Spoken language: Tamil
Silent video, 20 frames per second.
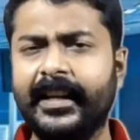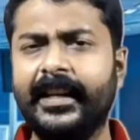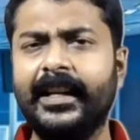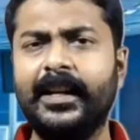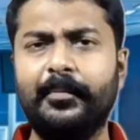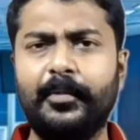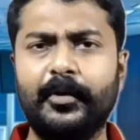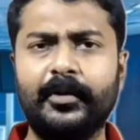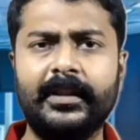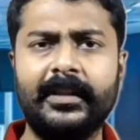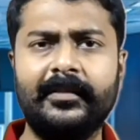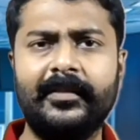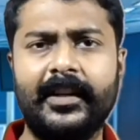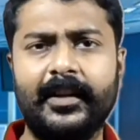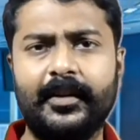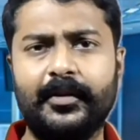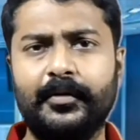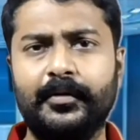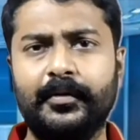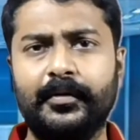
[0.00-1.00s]
என்னை பொறுத்த
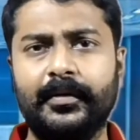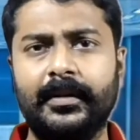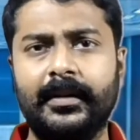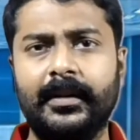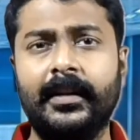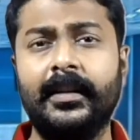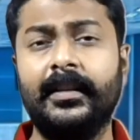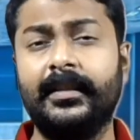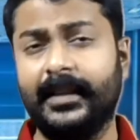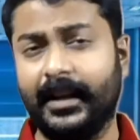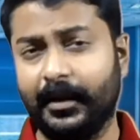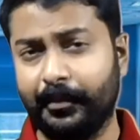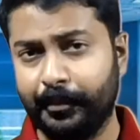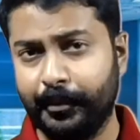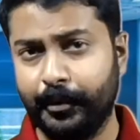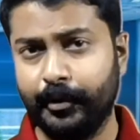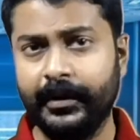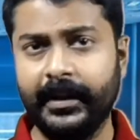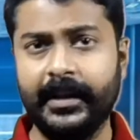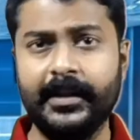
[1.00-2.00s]
வரைக்கும்
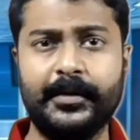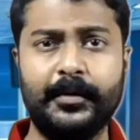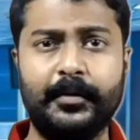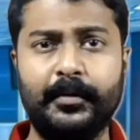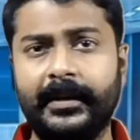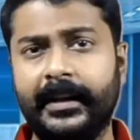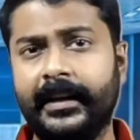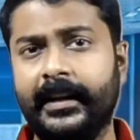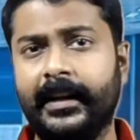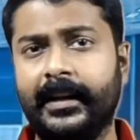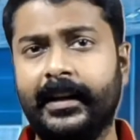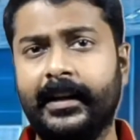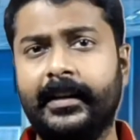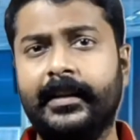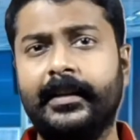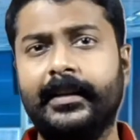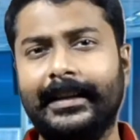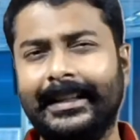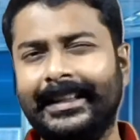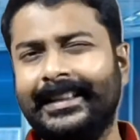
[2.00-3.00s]
தற்போதைய சூழ்நிலையில
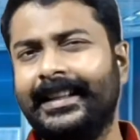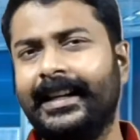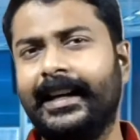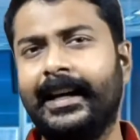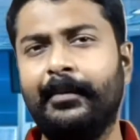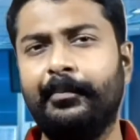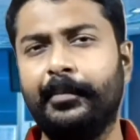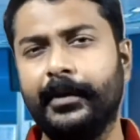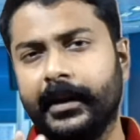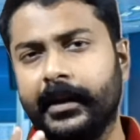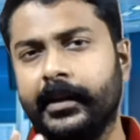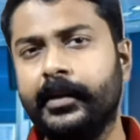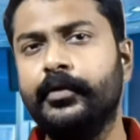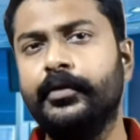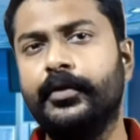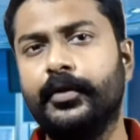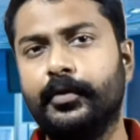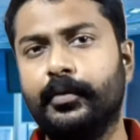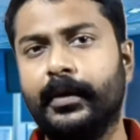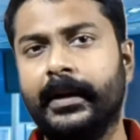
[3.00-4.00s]
இந்த ஆப்
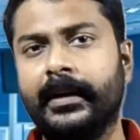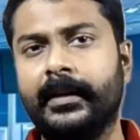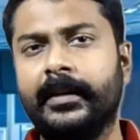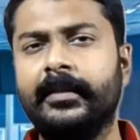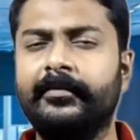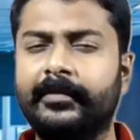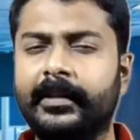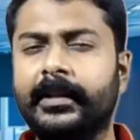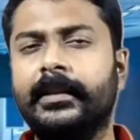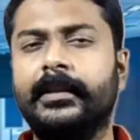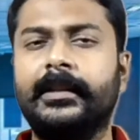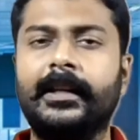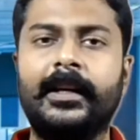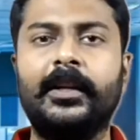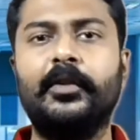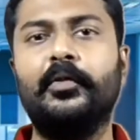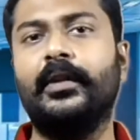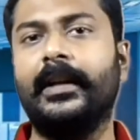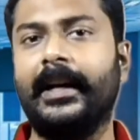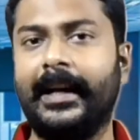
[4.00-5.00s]
இருபது ரூபாய்க்கு
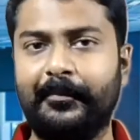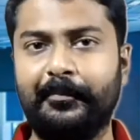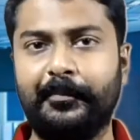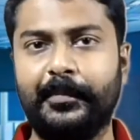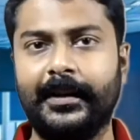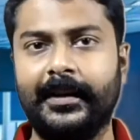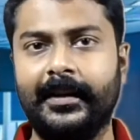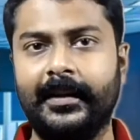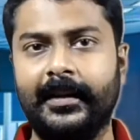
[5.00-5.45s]
வேர்த்தான ஒரு ஆப்